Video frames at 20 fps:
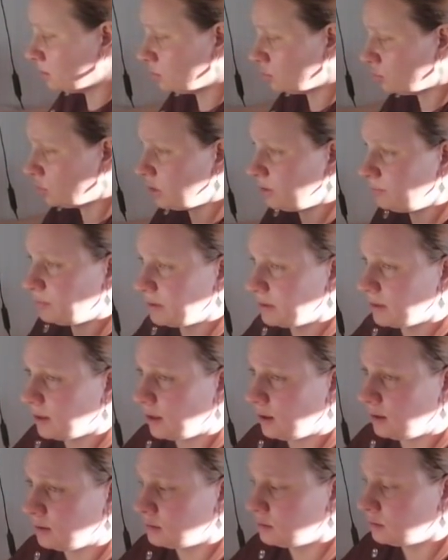но не
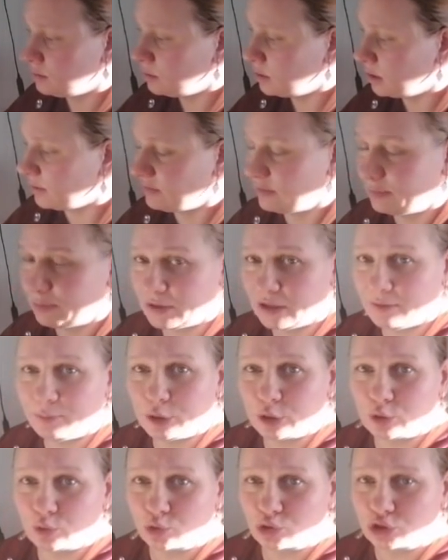пила. Я выпила
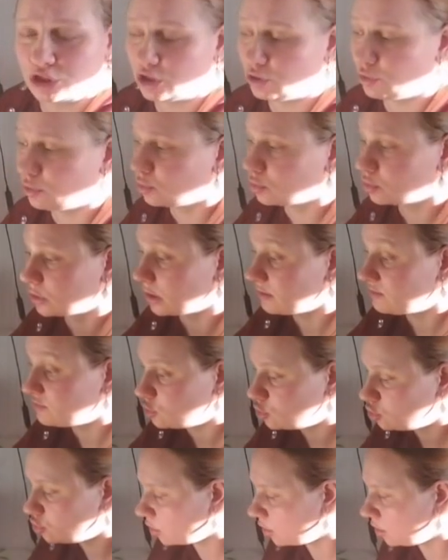полкружки йогурта и
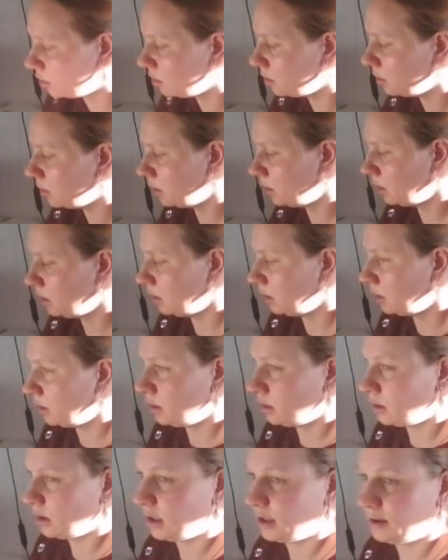все.
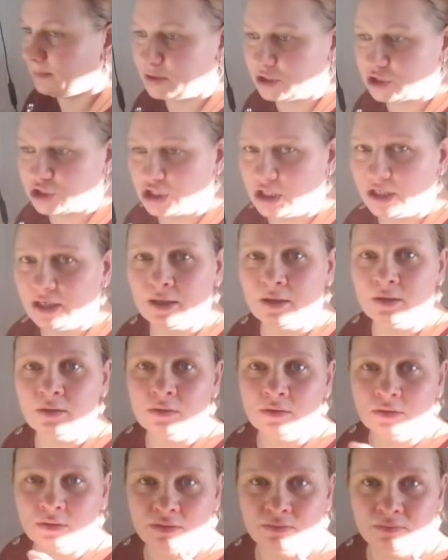А пришли,
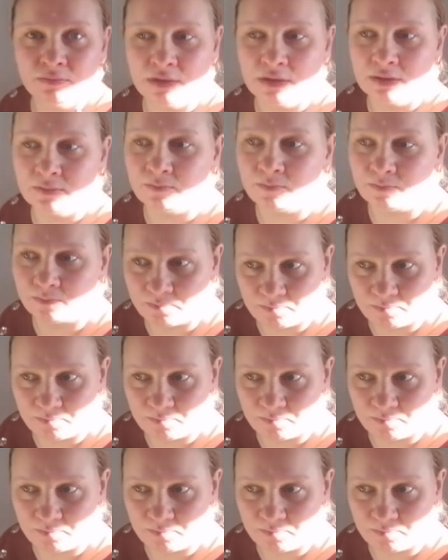мы